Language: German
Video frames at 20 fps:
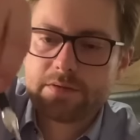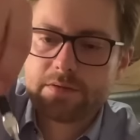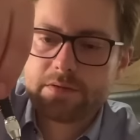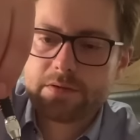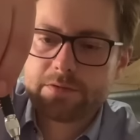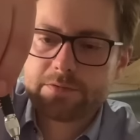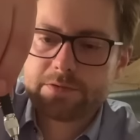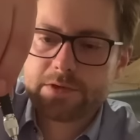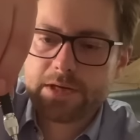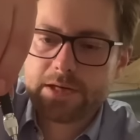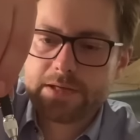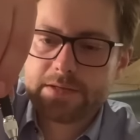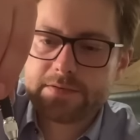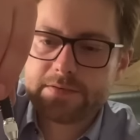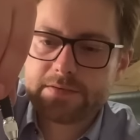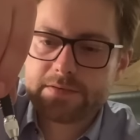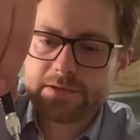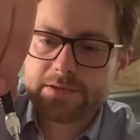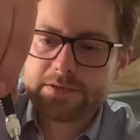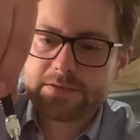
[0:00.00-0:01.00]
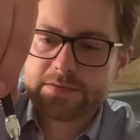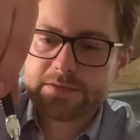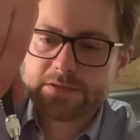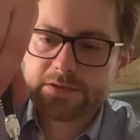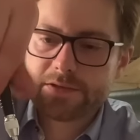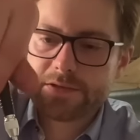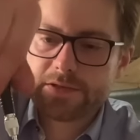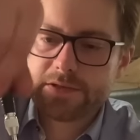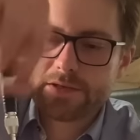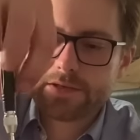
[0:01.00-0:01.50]
Auf der einen Seite seht
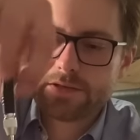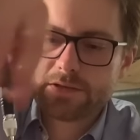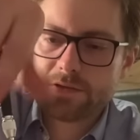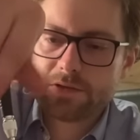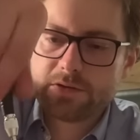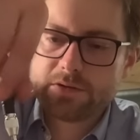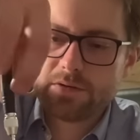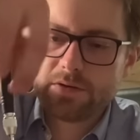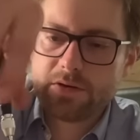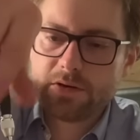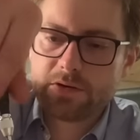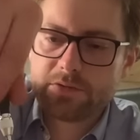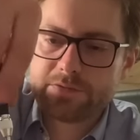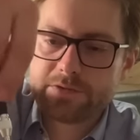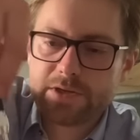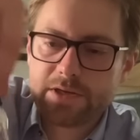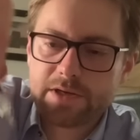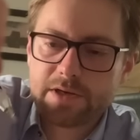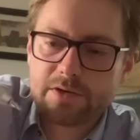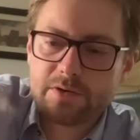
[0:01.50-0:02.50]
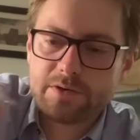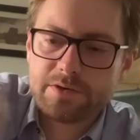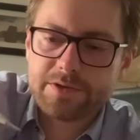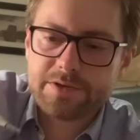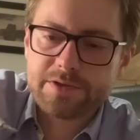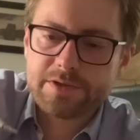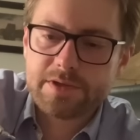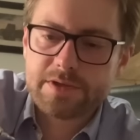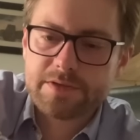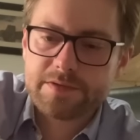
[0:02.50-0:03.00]
ihr ja, auf der anderen noch
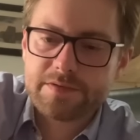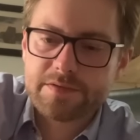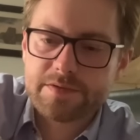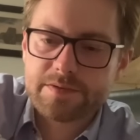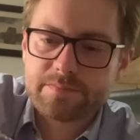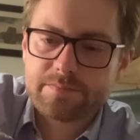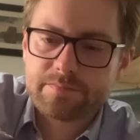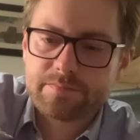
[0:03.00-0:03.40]
nicht ganz.